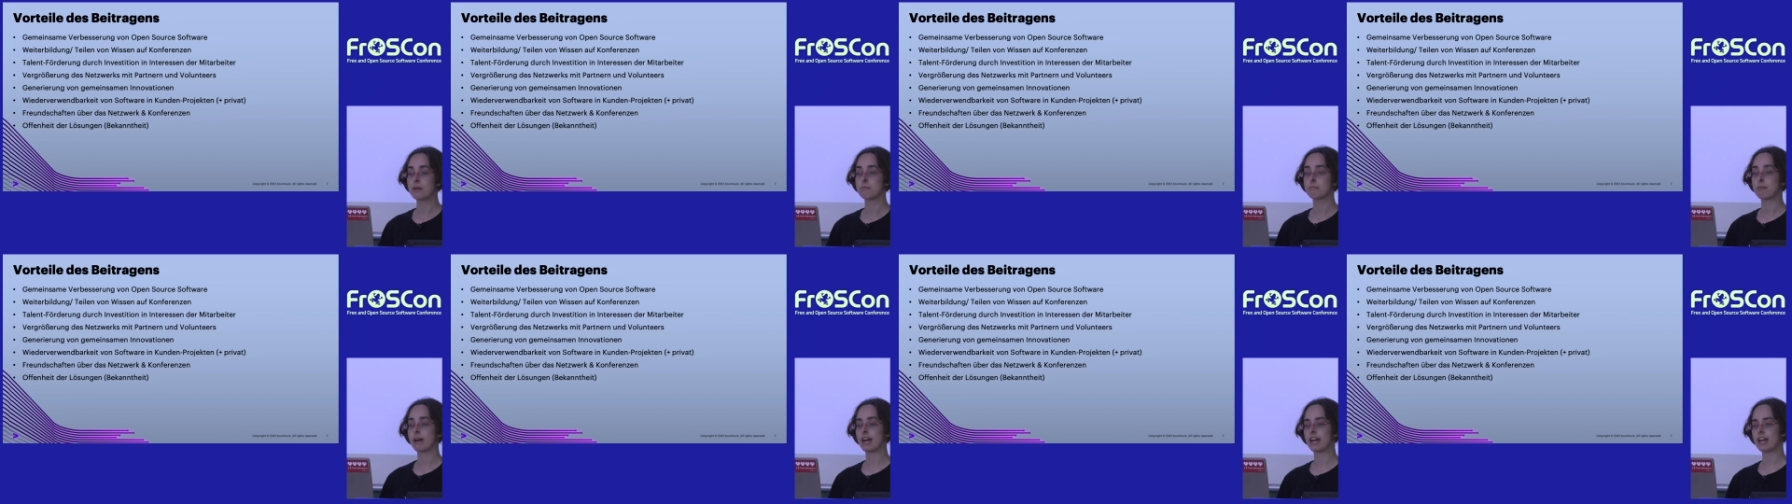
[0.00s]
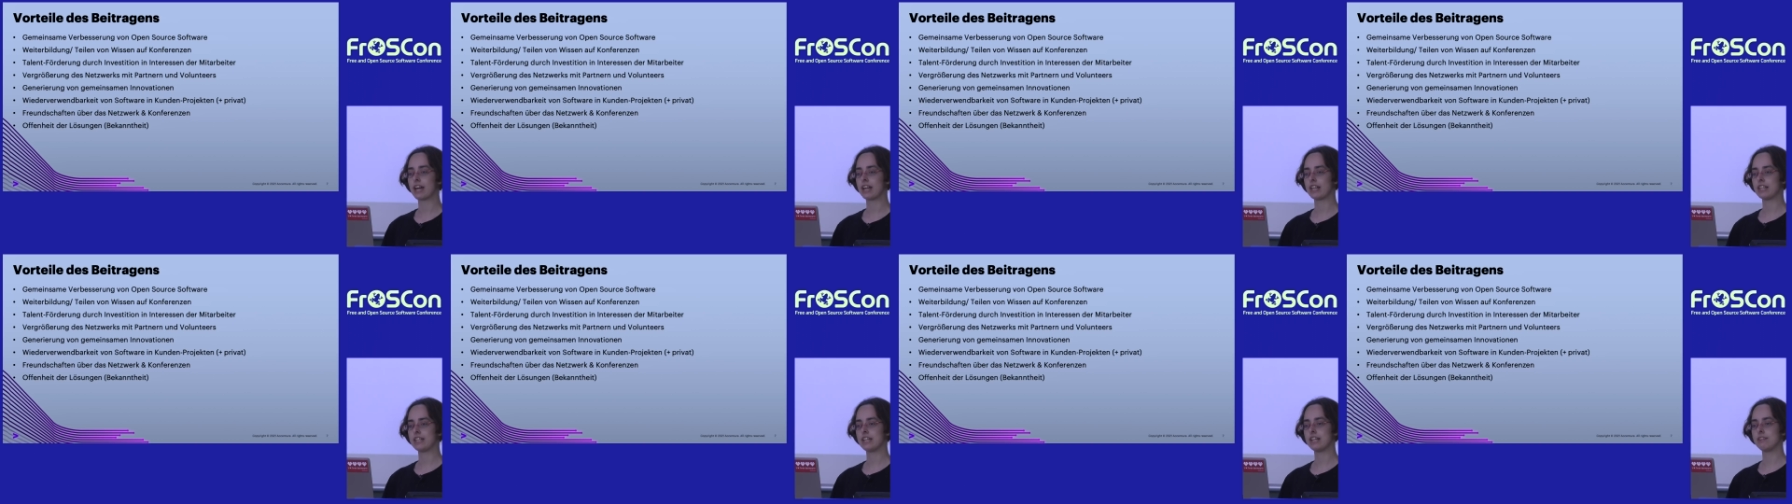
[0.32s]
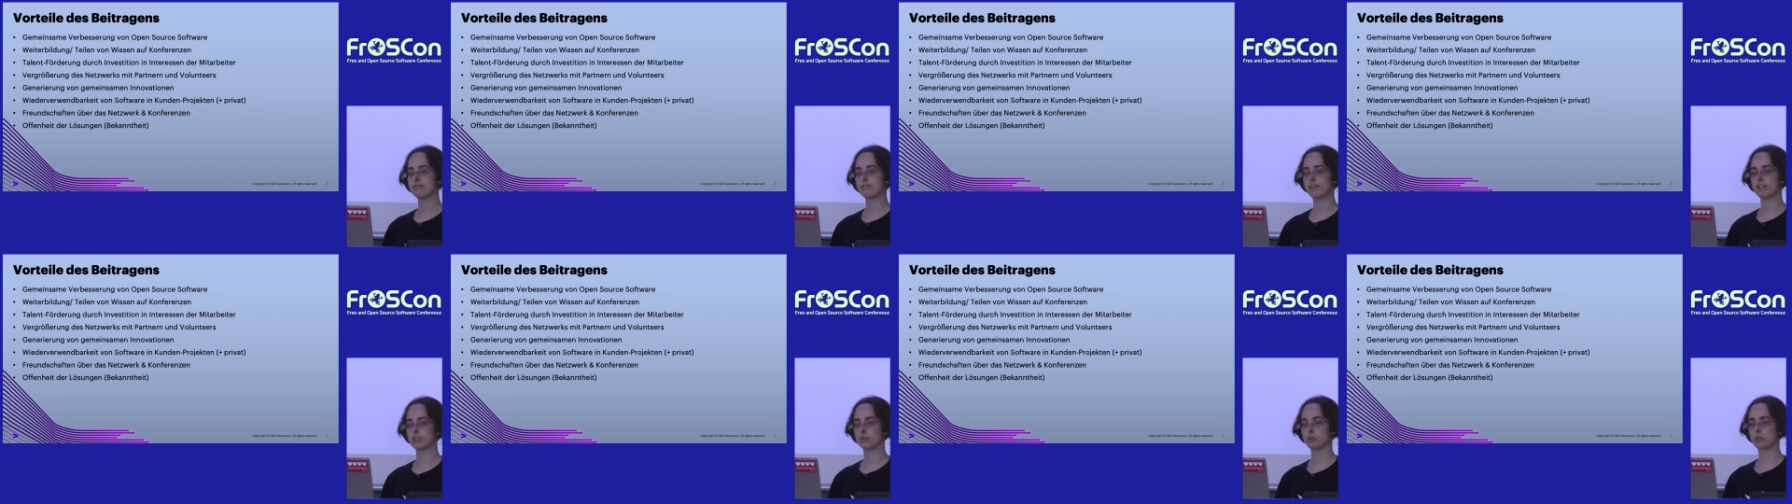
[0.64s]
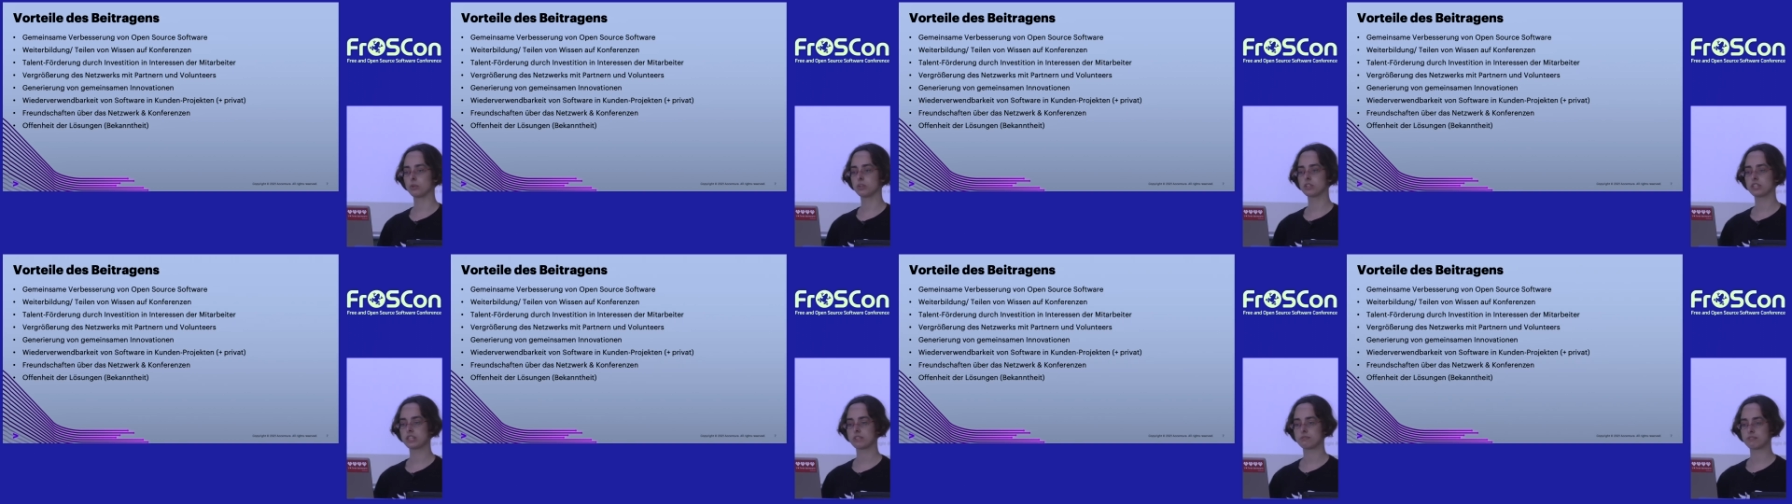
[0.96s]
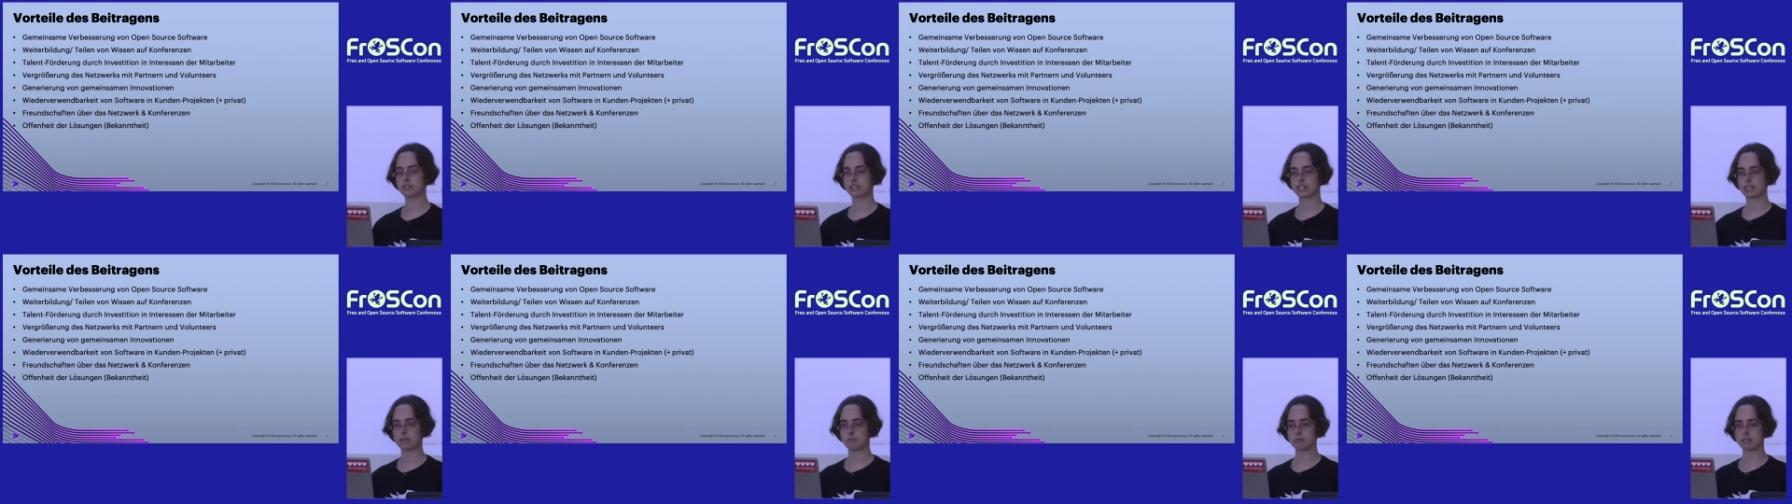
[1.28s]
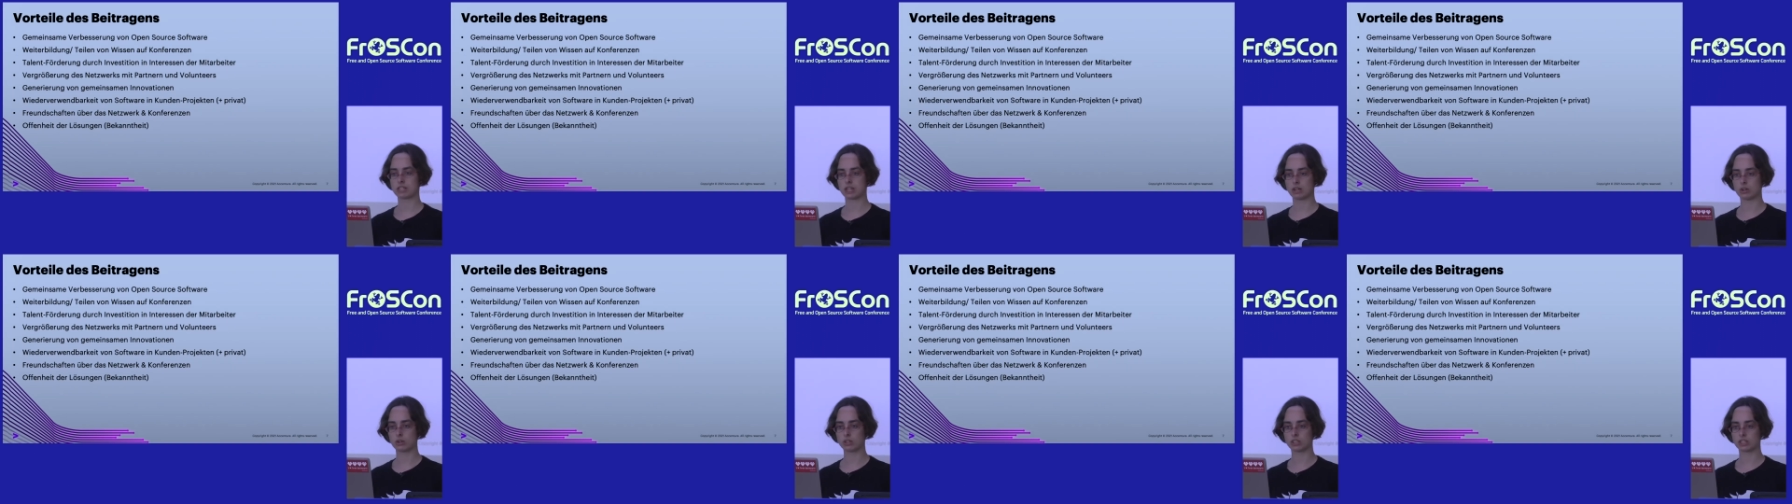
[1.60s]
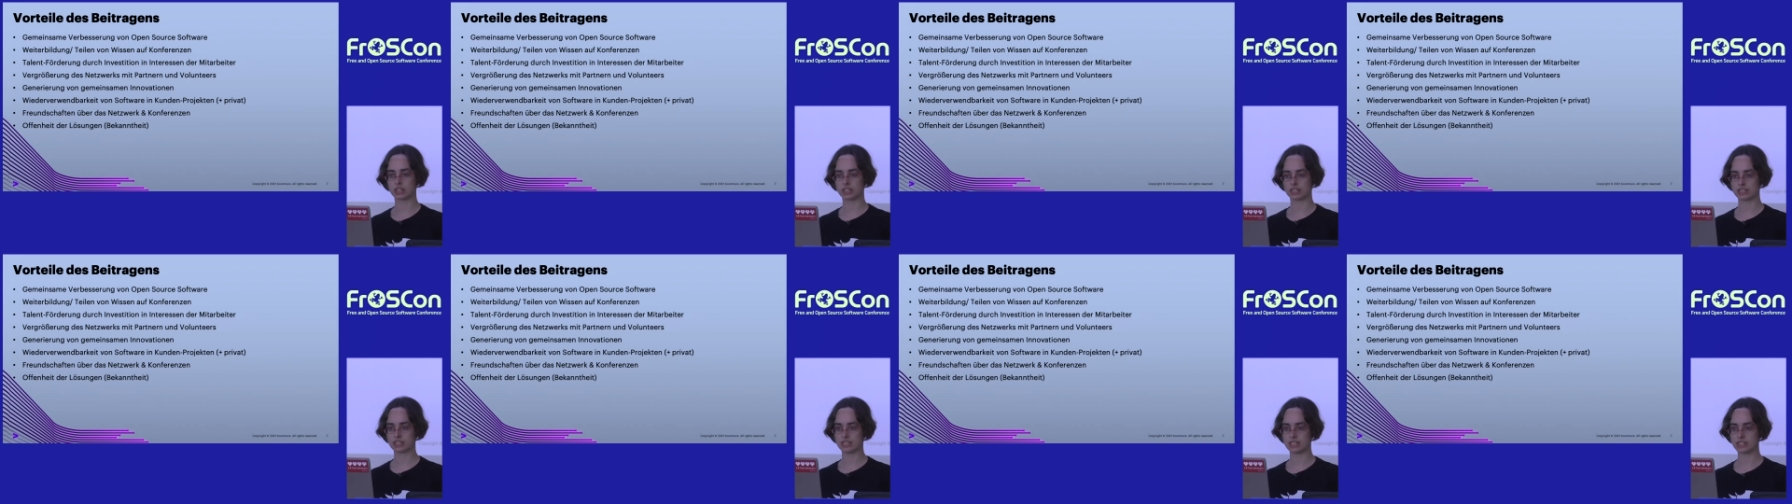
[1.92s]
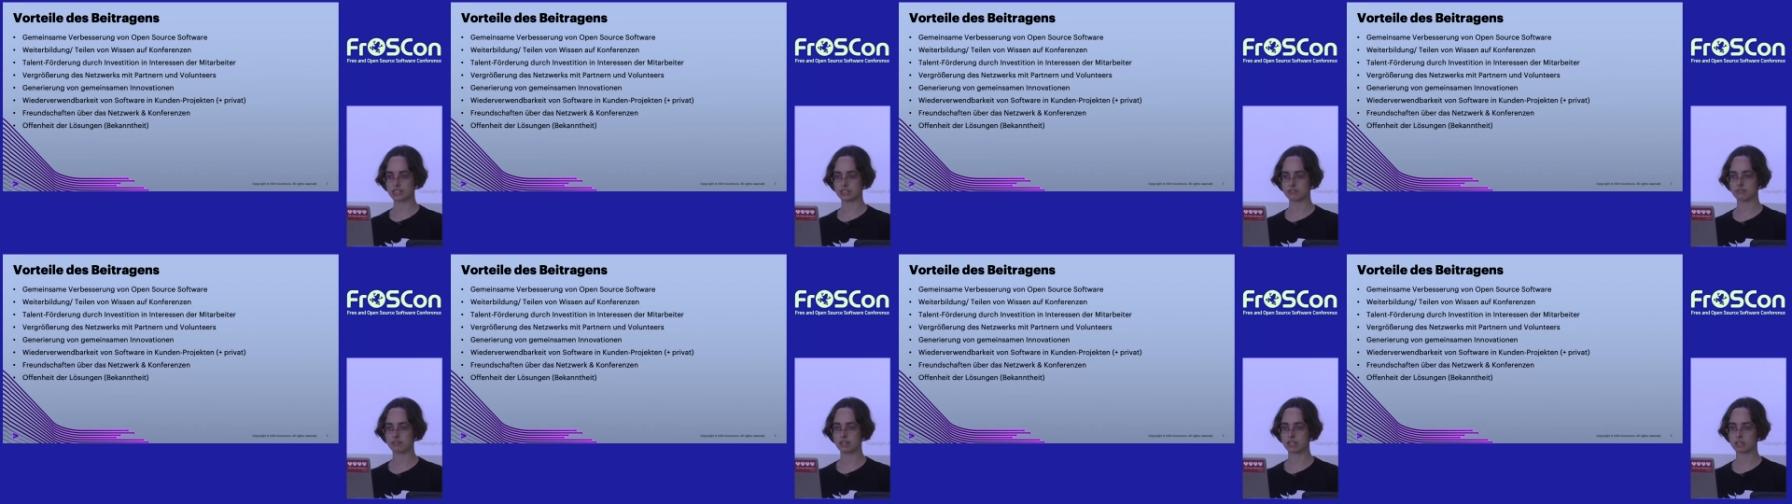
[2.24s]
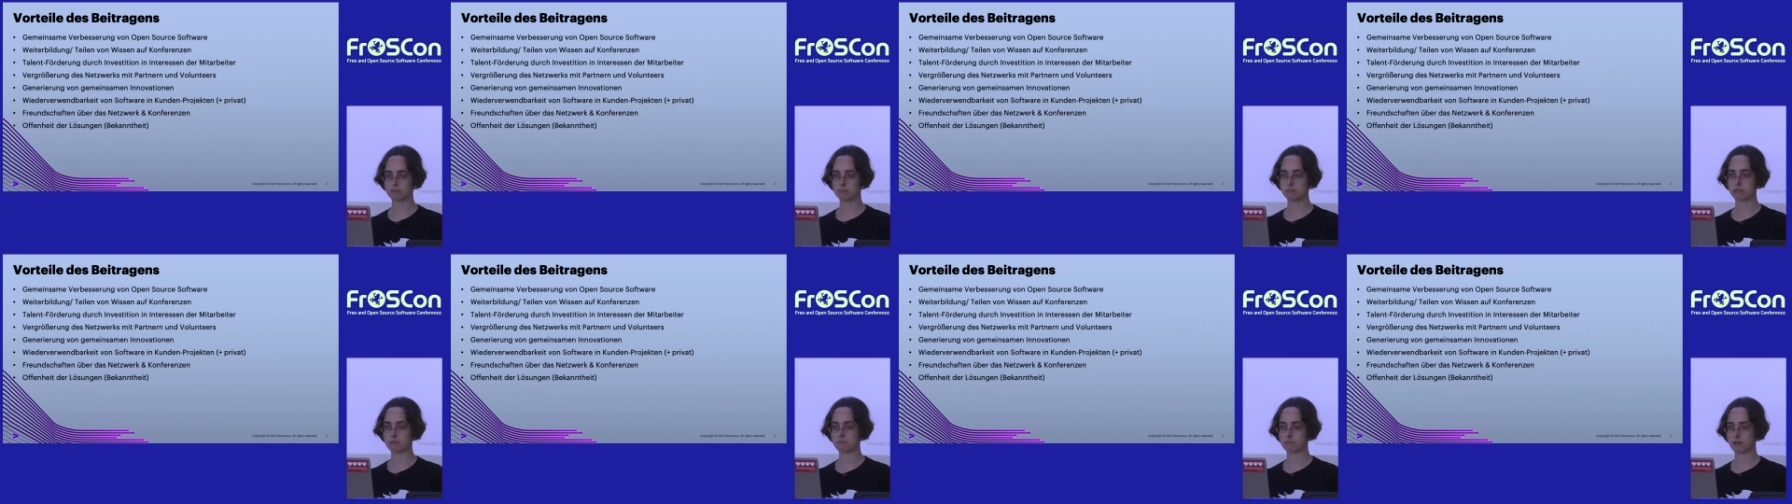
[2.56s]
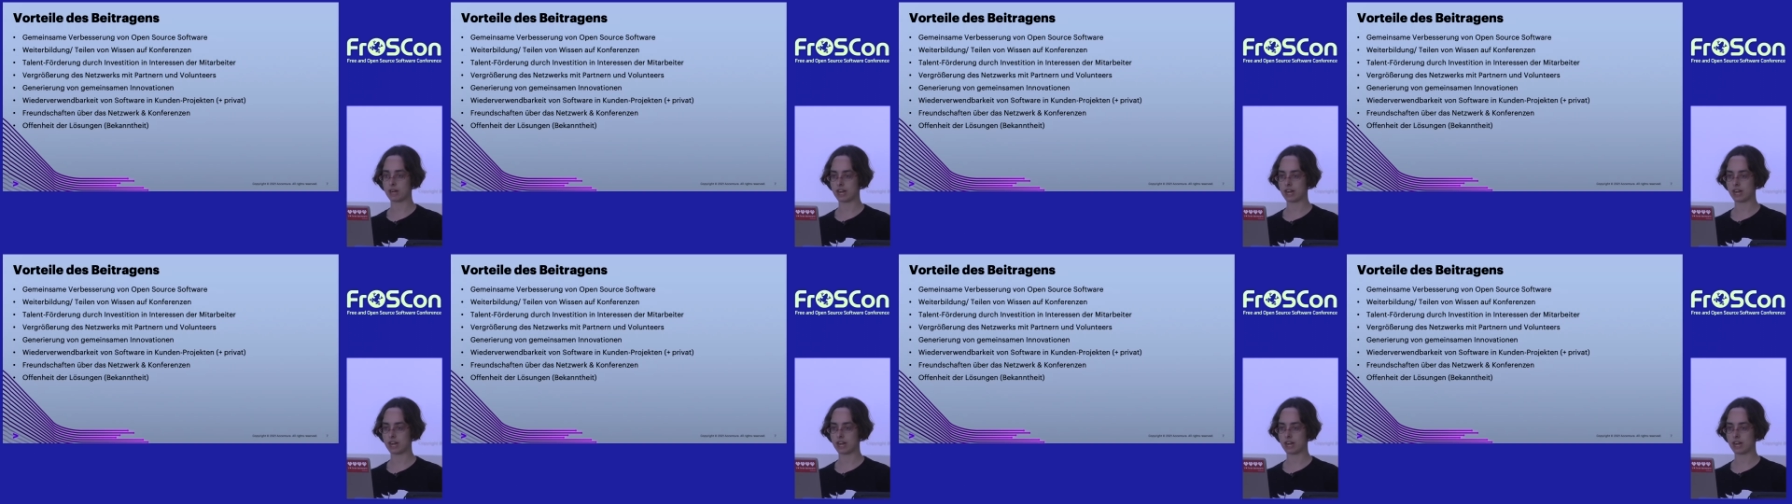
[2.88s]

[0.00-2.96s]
Parallel vergrößern wir damit auch das Netzwerk mit